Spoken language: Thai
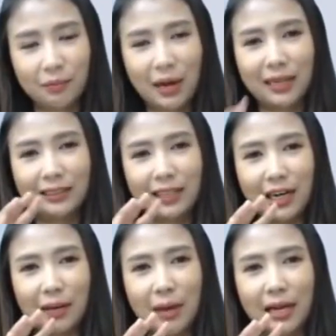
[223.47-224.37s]
บาง
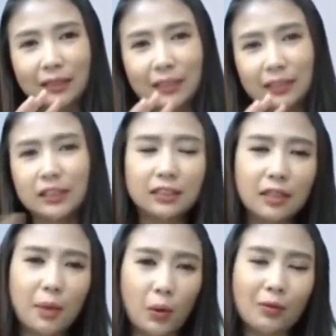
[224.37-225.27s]
อ่าบางหนังสือ
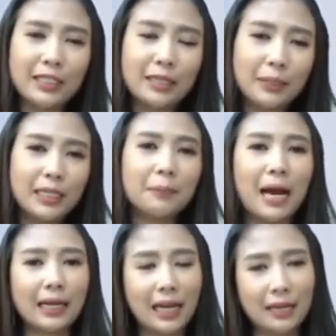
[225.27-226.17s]
ก็ บอกว่าวิธีพินิจ
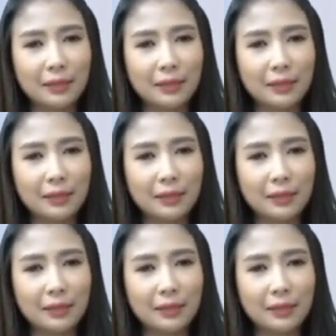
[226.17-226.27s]
ภายใน